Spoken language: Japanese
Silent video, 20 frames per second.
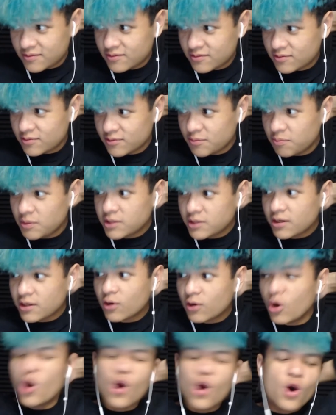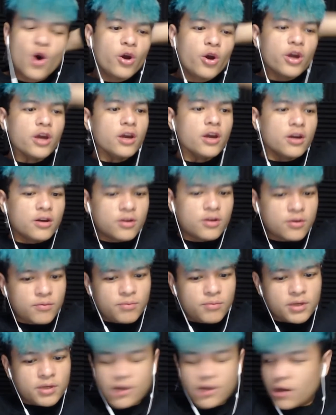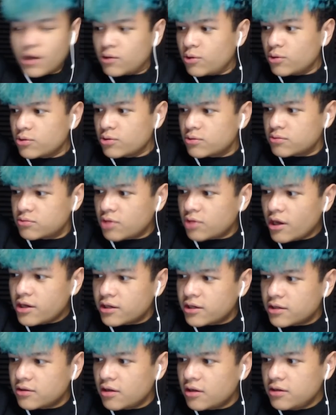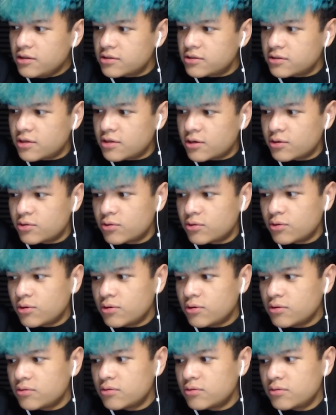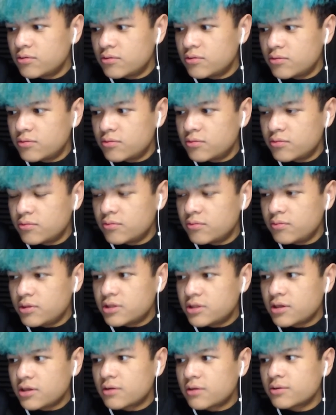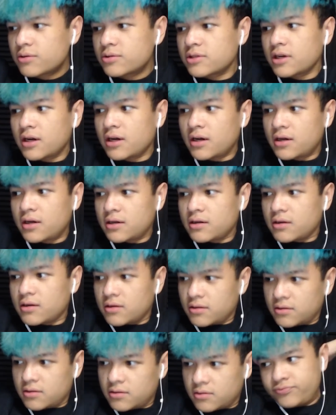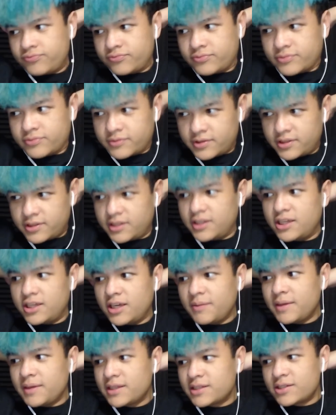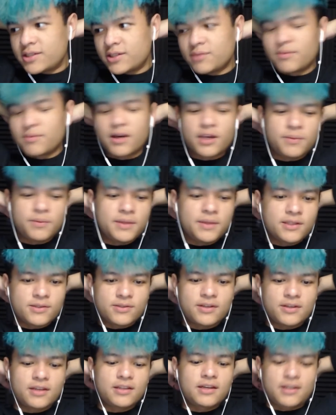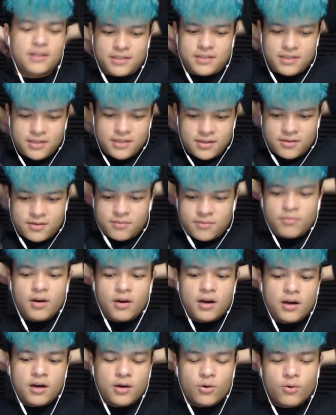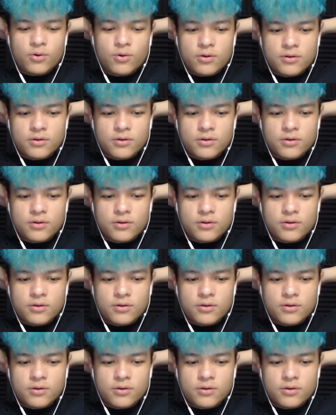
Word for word: みちゃこ、えみちゃこ、最近何してるのみちゃこちゃん。秘密、まあ秘密じゃない。まあ、おな、